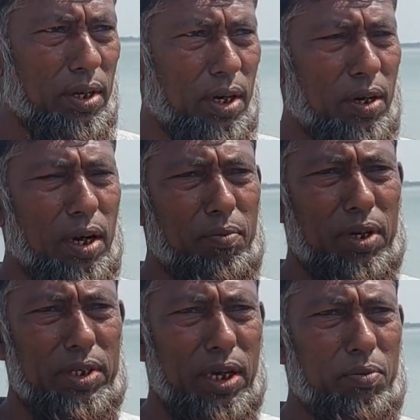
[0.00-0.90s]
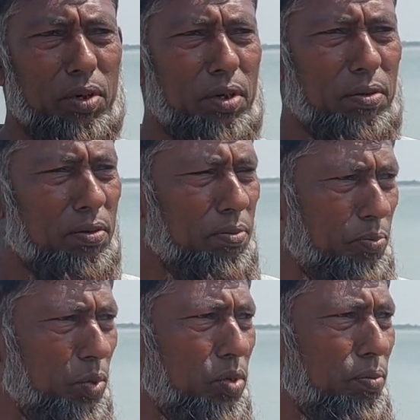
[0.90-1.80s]
এখন আমরা যাব
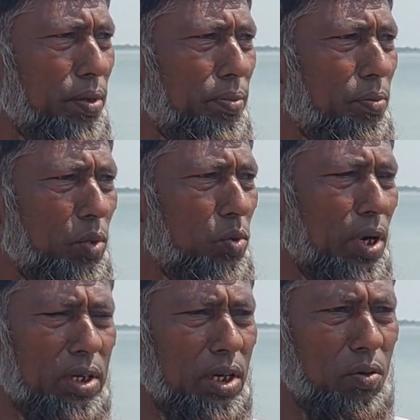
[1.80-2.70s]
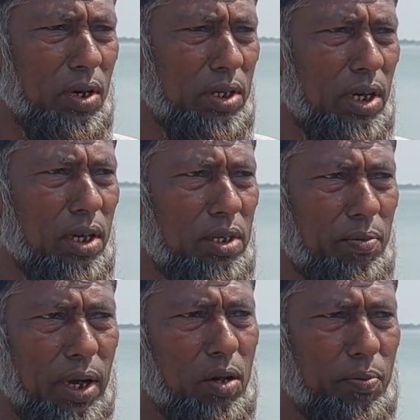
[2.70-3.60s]
প্রথম টিপি মধু আশা করা যায় না যে
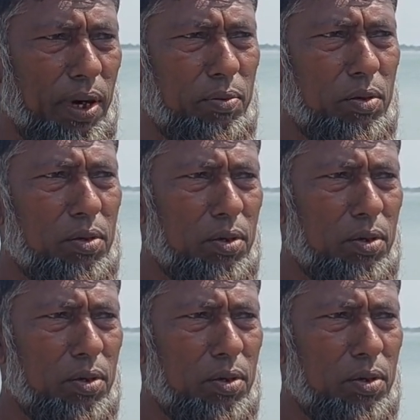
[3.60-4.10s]
ভালো পাবো